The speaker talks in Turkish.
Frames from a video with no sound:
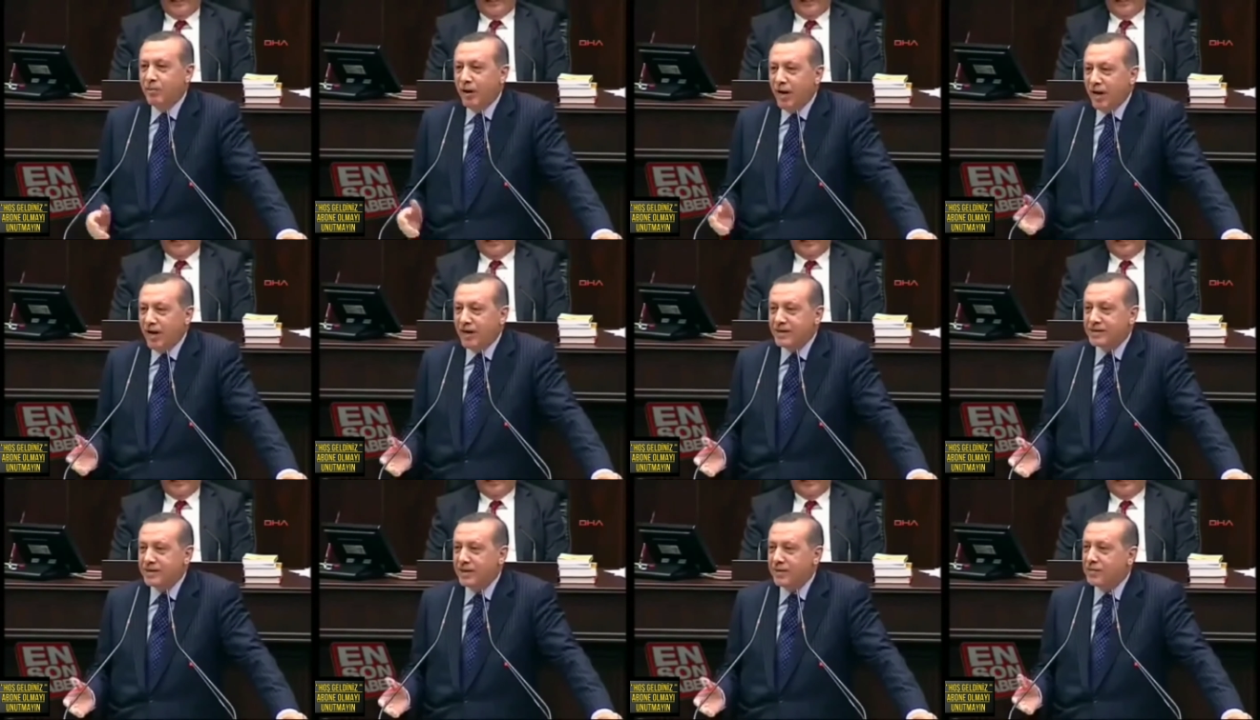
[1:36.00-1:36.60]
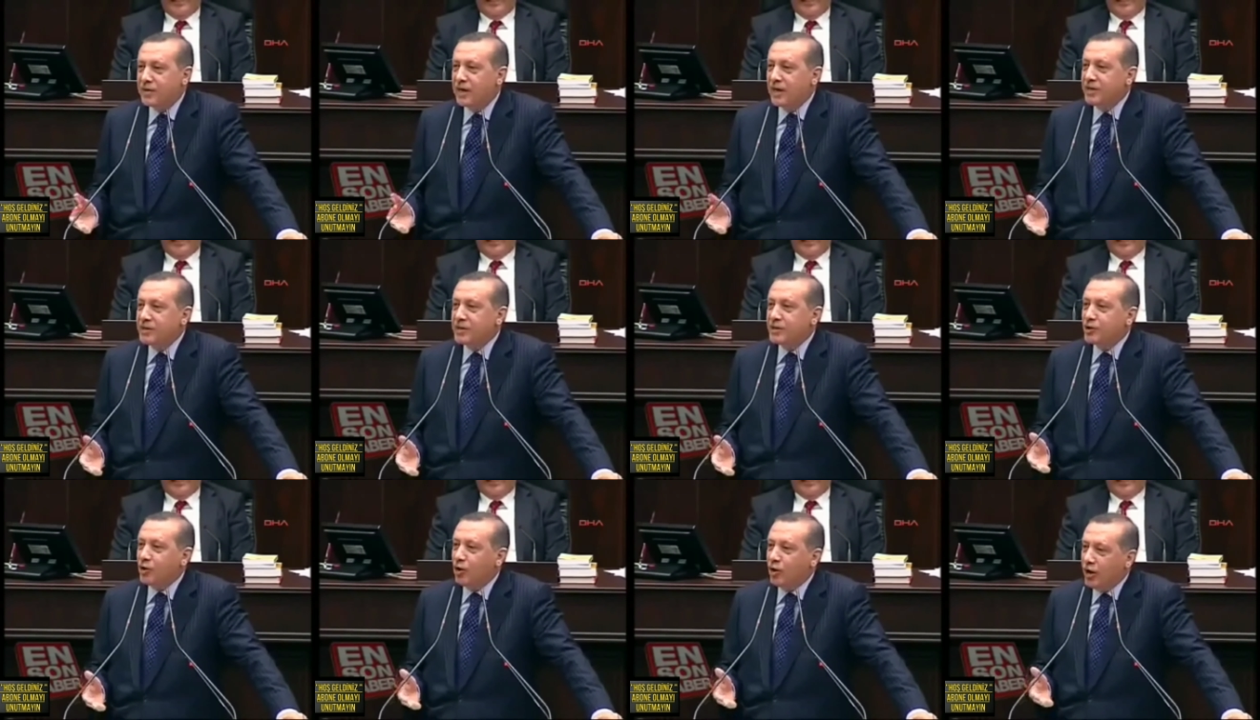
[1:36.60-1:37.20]
maalesef
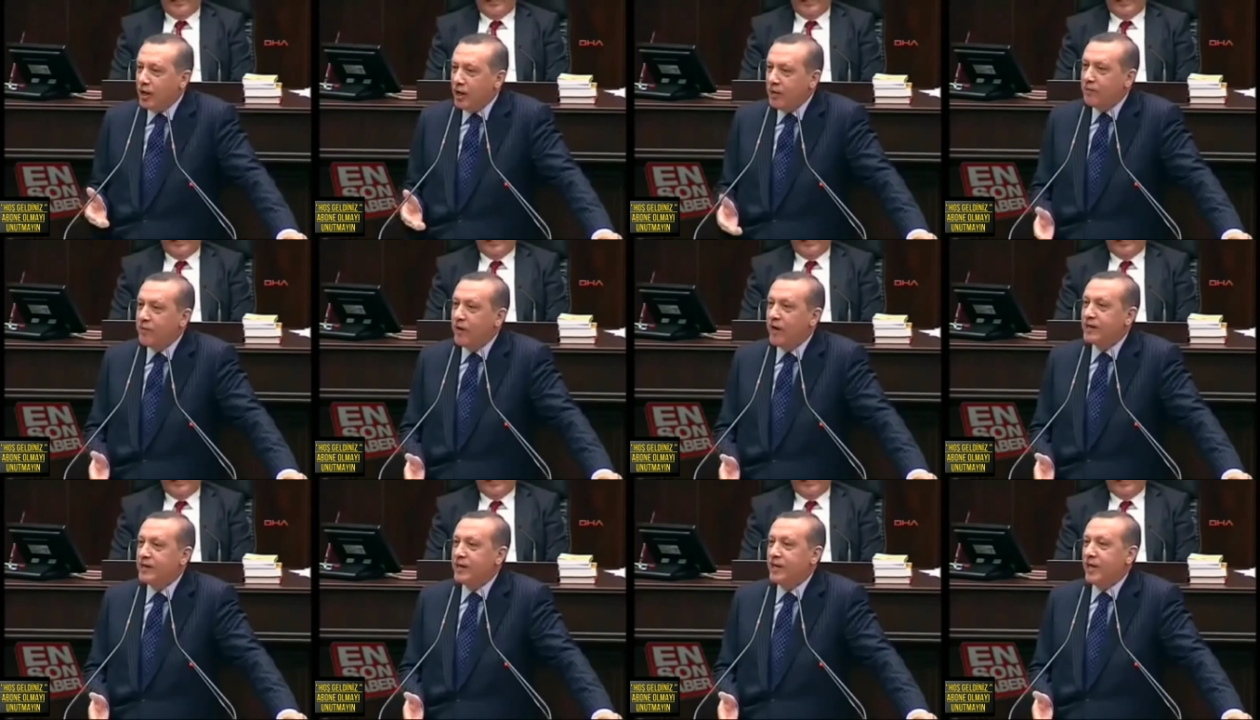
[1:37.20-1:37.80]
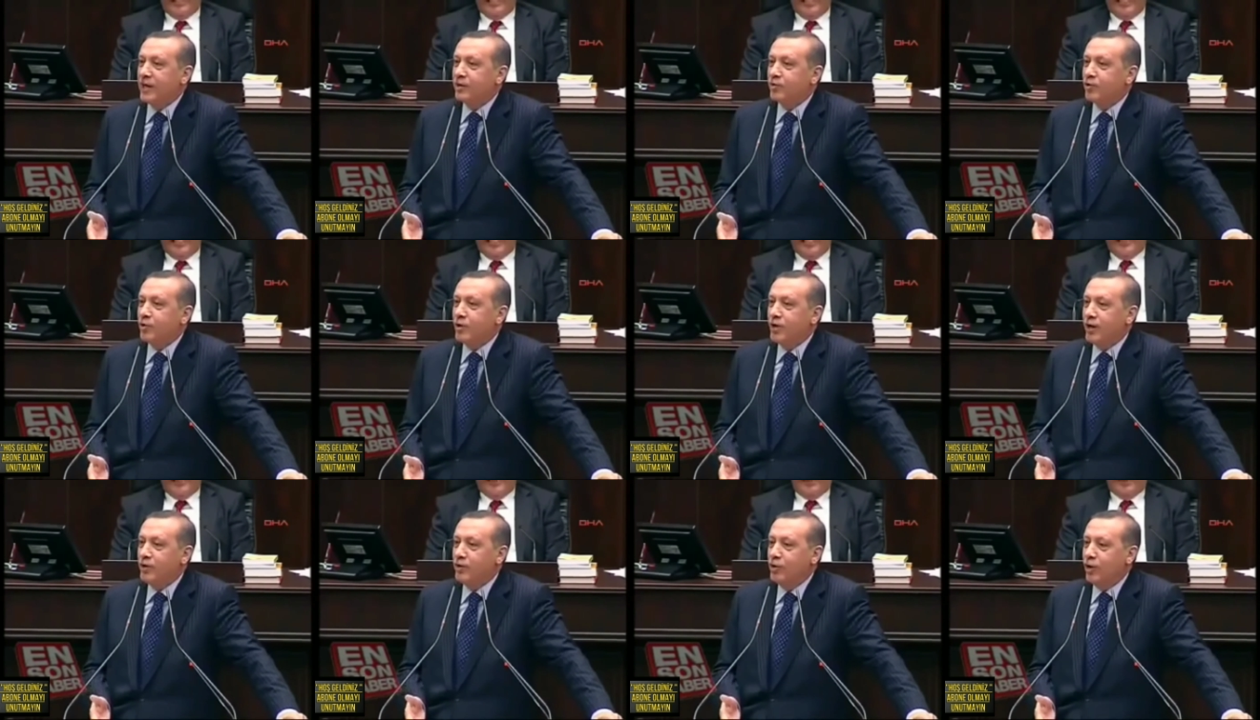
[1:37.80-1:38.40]
kendisi öyle ifadeler
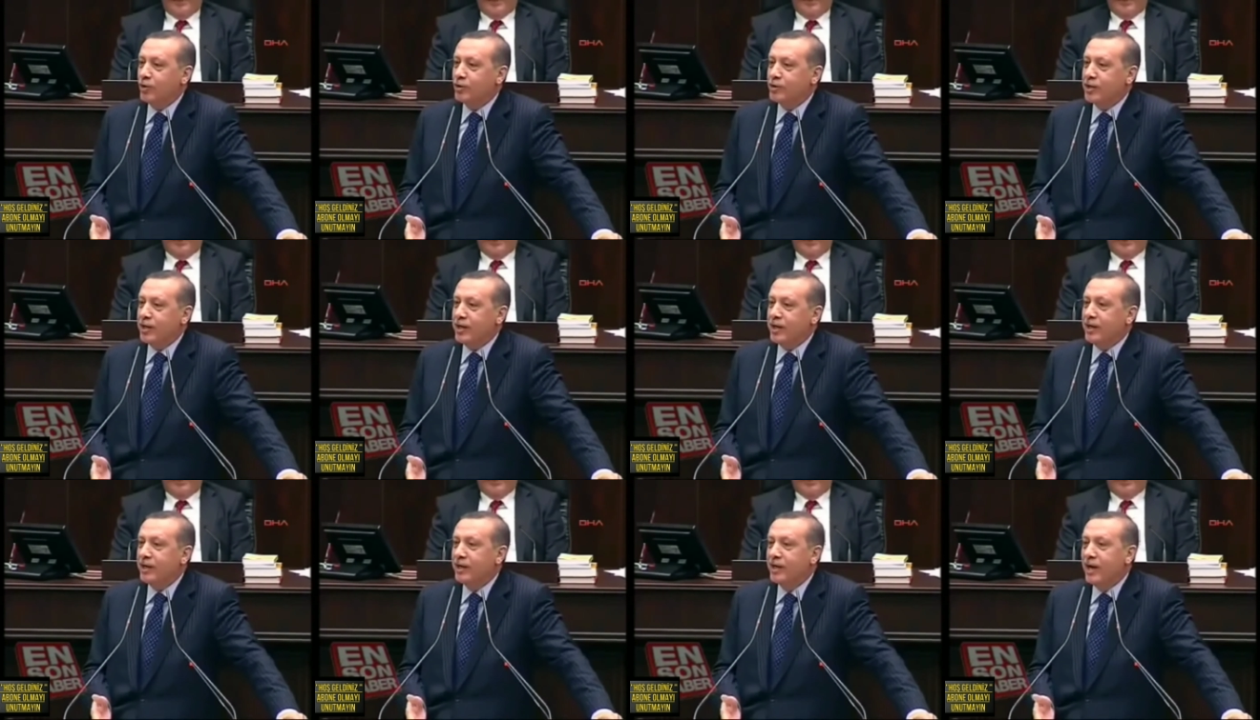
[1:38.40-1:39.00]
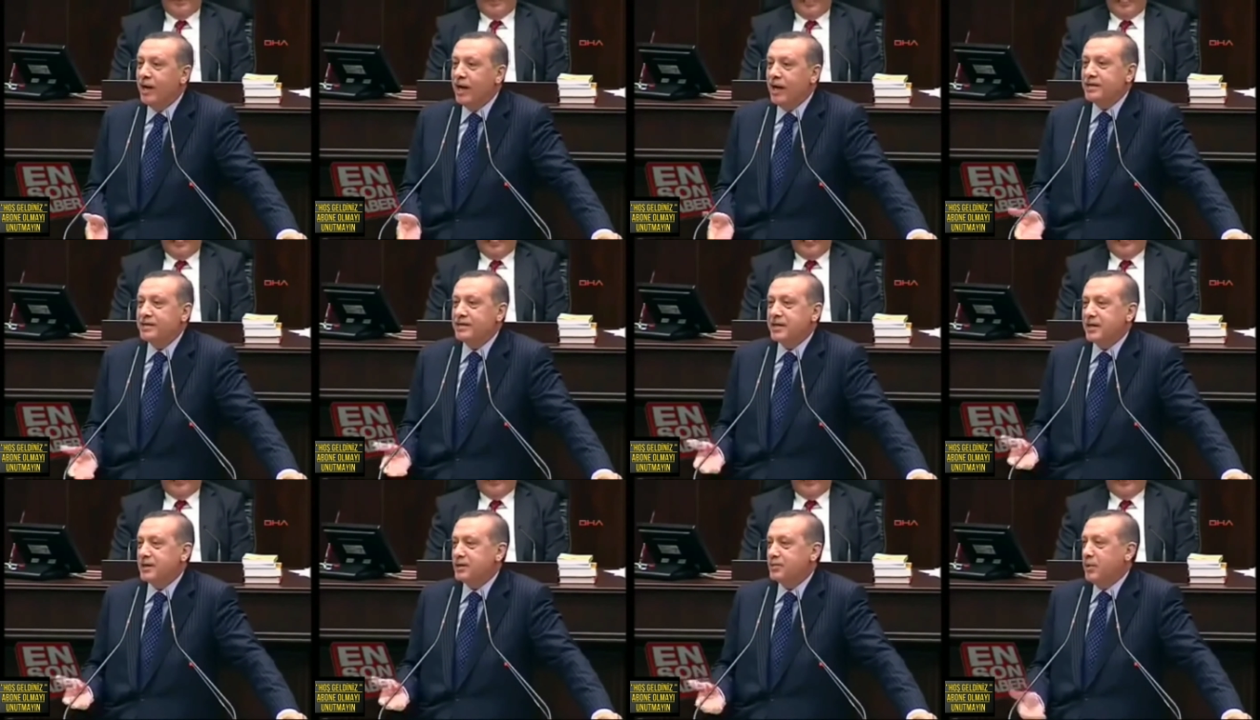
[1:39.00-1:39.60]
kullanıyor ki
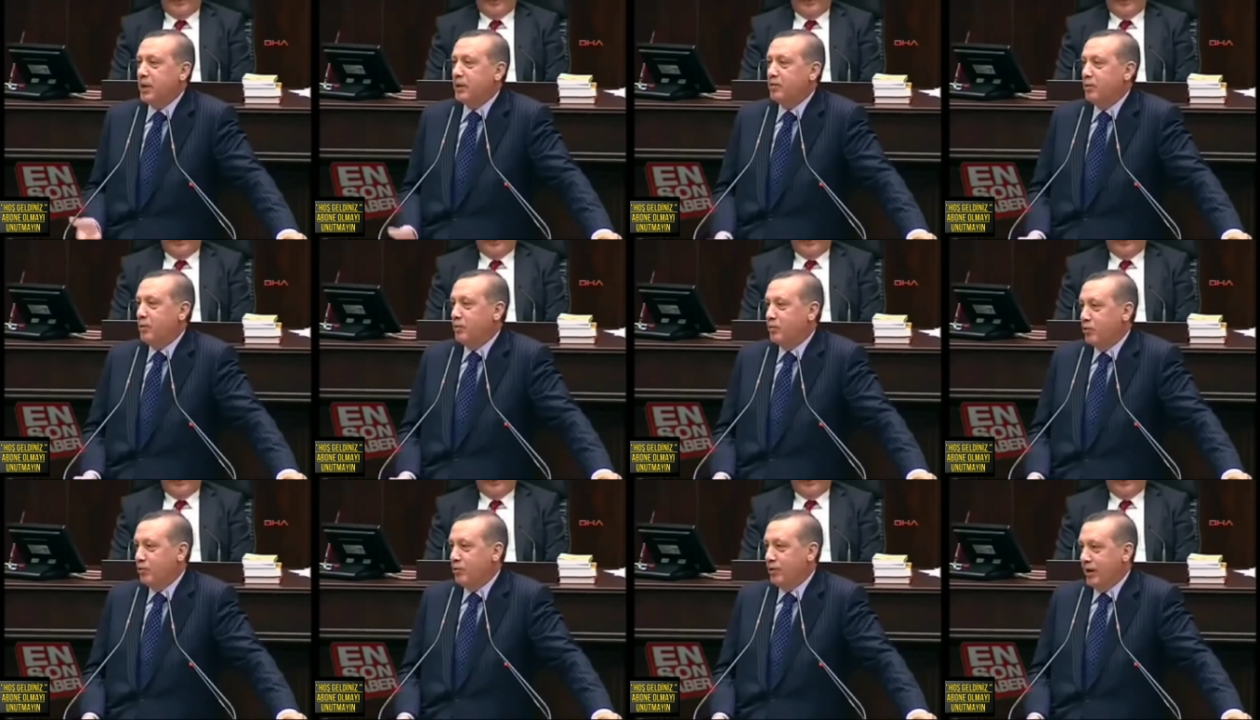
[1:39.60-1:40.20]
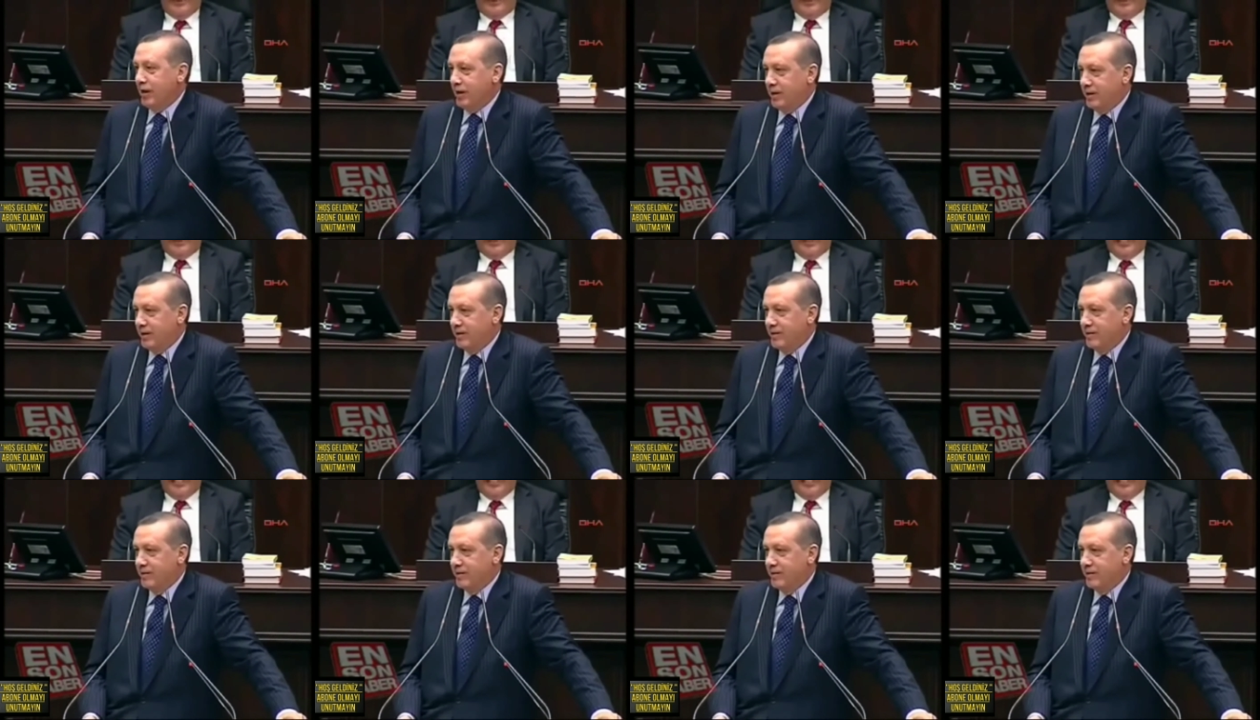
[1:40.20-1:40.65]
es geçmek mümkün değil.